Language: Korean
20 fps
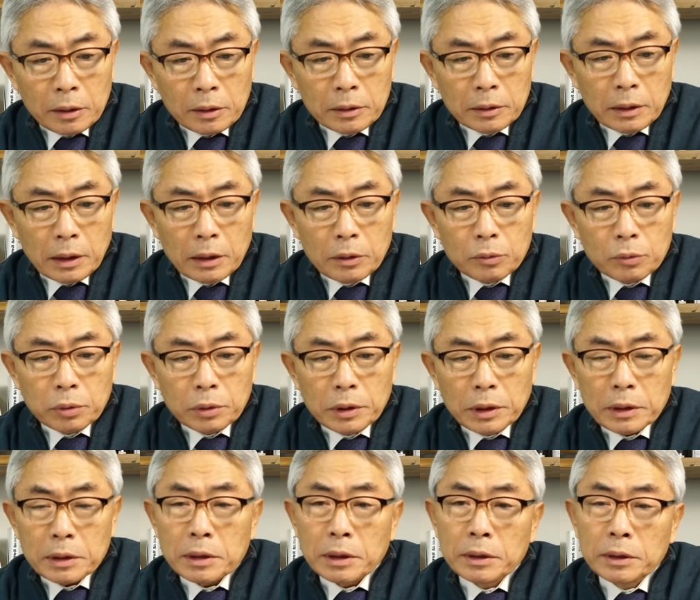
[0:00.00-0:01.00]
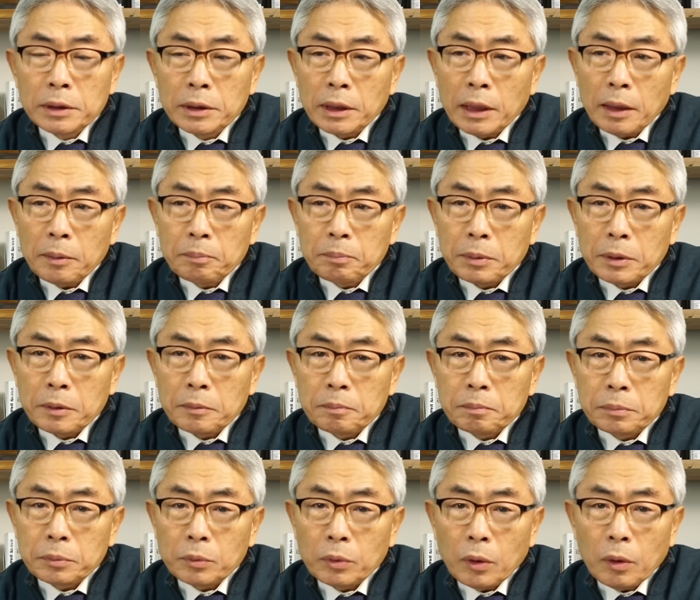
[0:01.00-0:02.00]
근데 국회
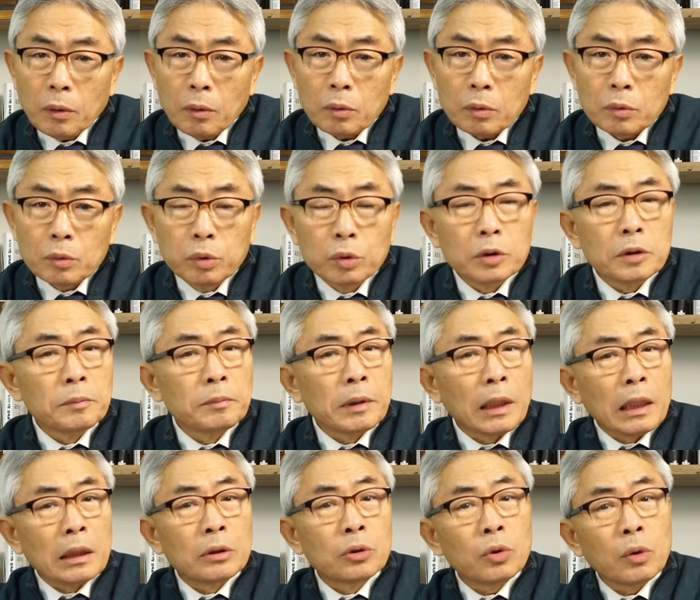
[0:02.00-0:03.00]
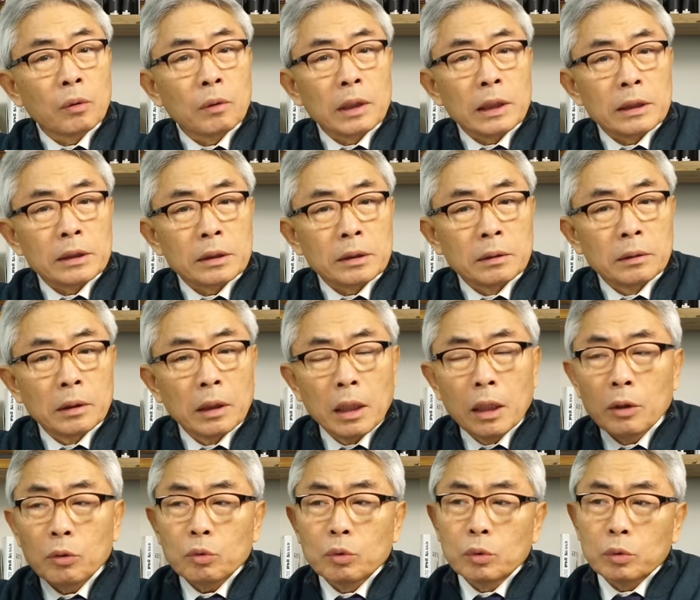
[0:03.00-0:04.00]
선진화법도 국힘당이 통과시킨
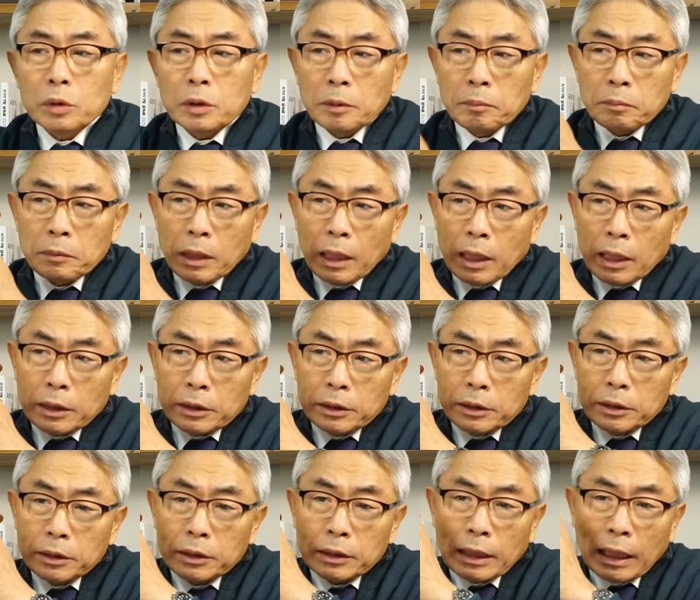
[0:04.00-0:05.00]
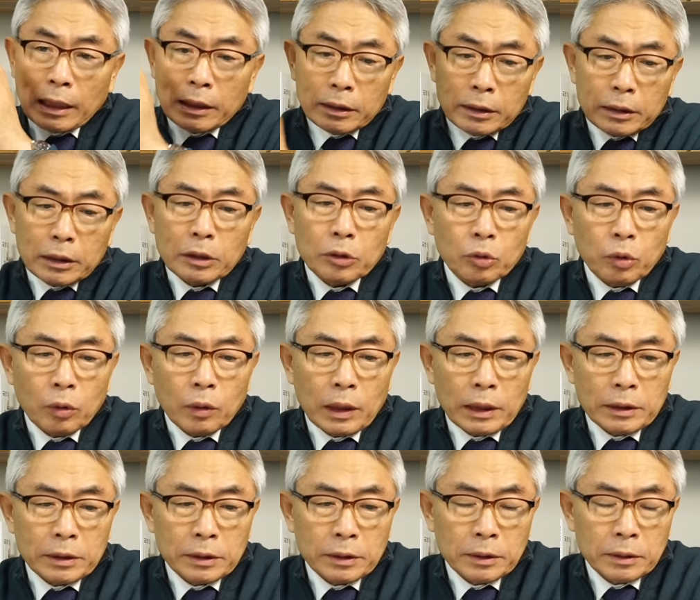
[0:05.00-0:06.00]
국힘당이 여당일 때
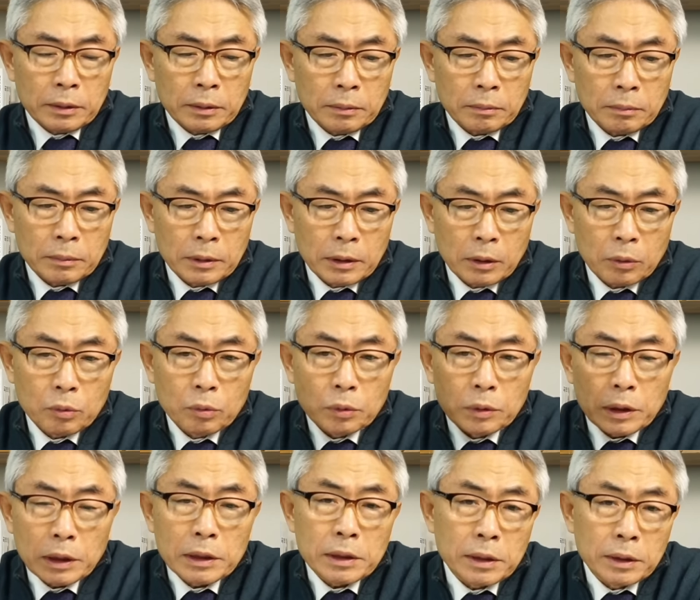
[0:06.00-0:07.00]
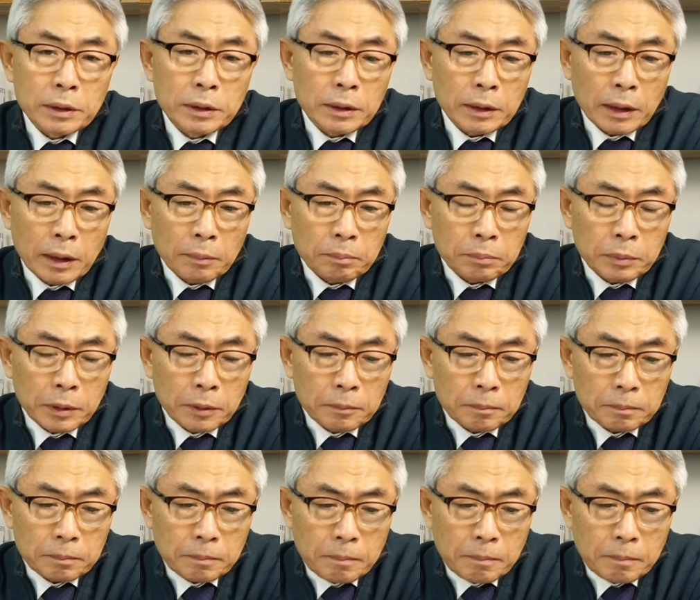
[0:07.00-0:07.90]
통과시킨 국회 선진화법